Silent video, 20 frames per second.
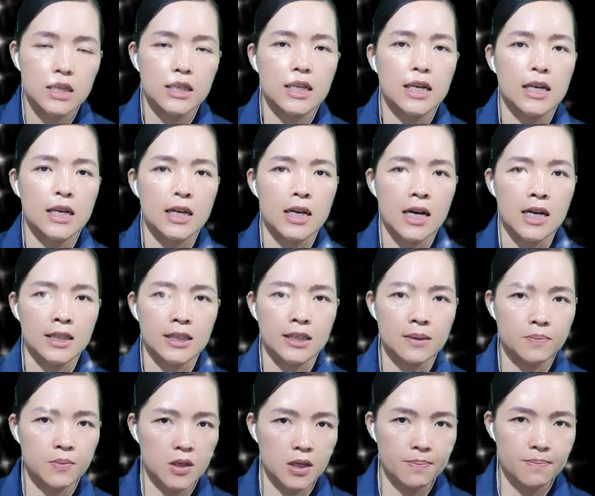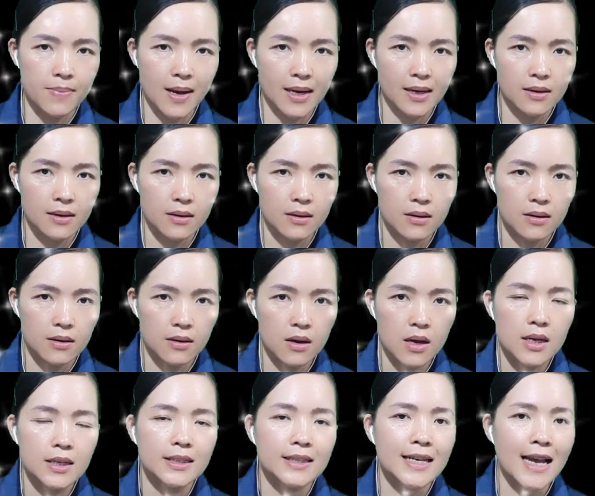thì chớp chớp mắt:
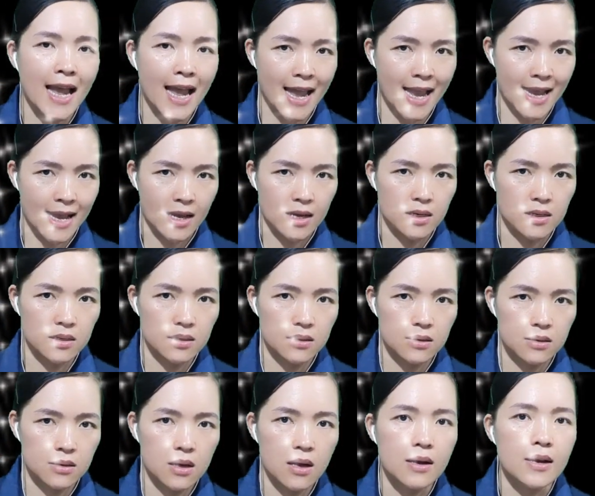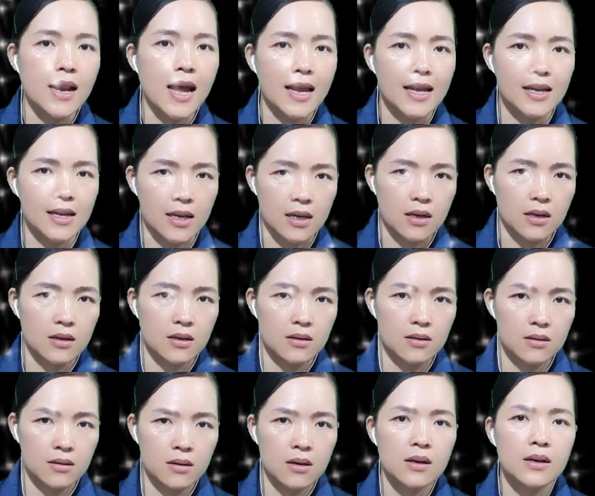"Cha, này,
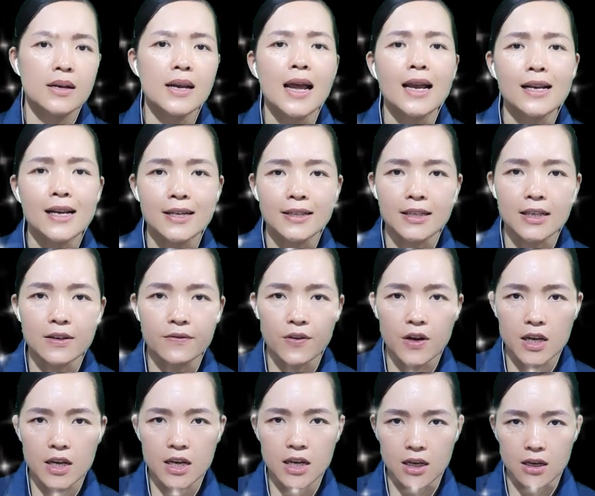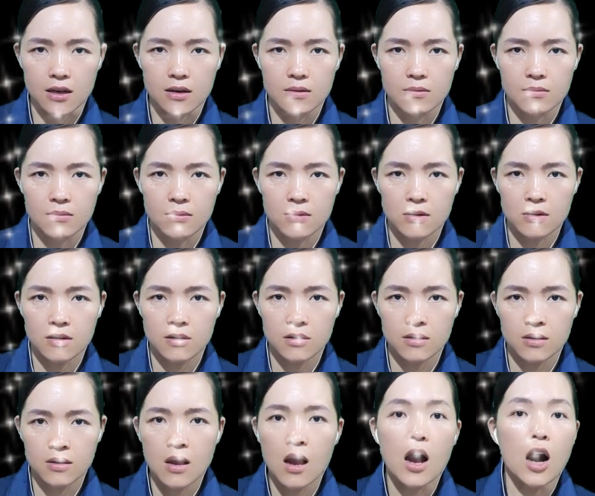này là gì vậy?"
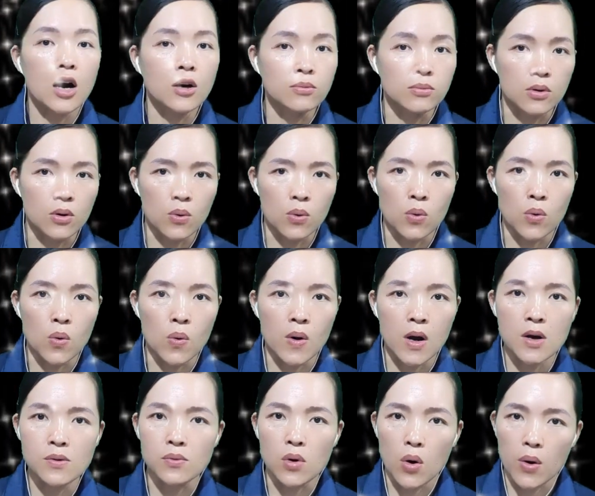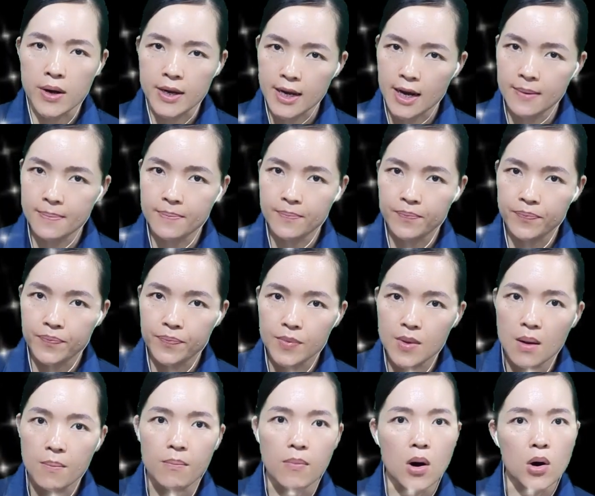Ông cụ không hồi âm,
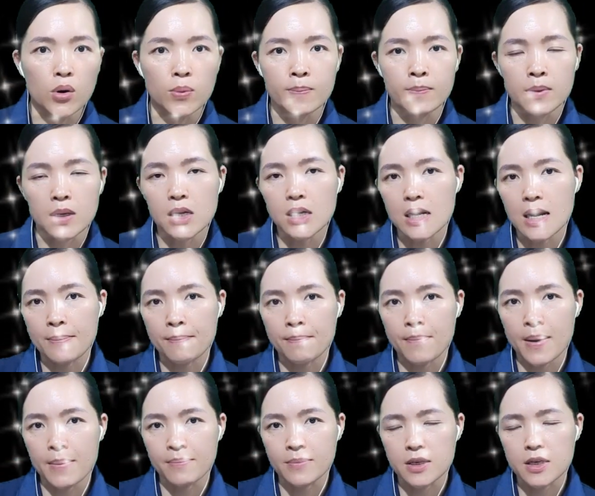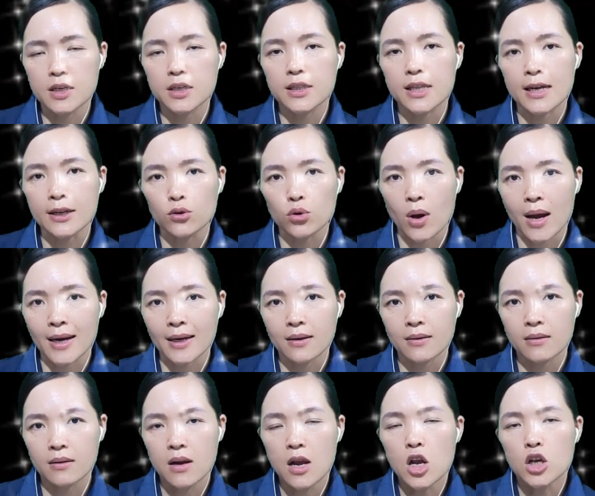mồm cứ lẩm bẩm như tính toán,
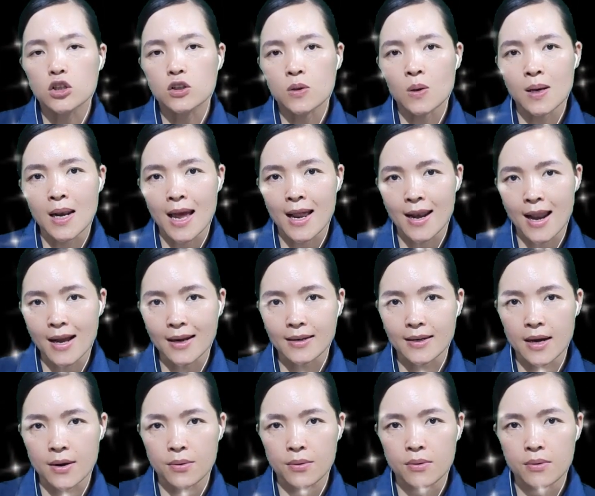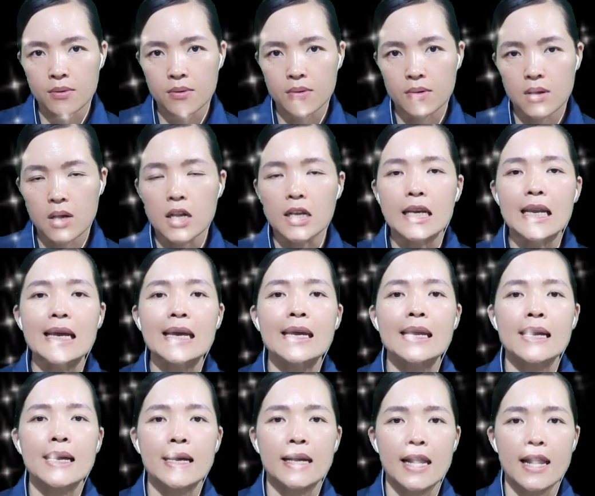rồi lại lắc đầu, đi
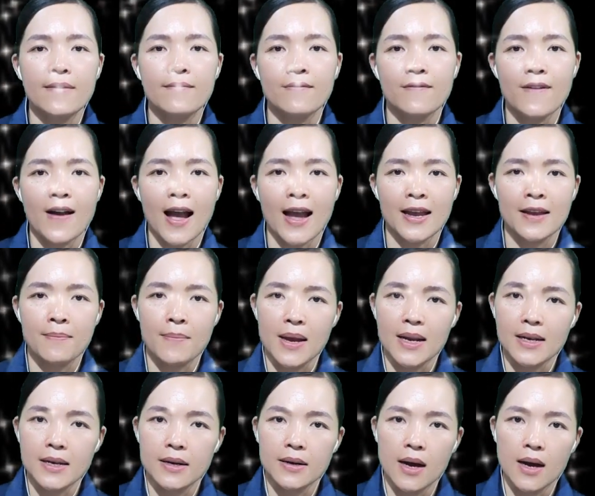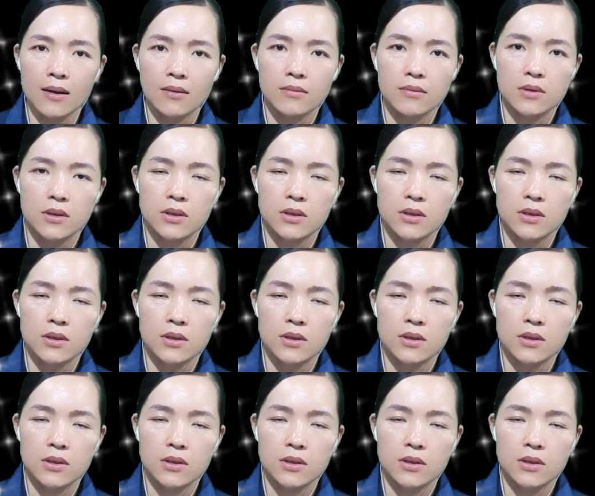thêm vài mét nữa.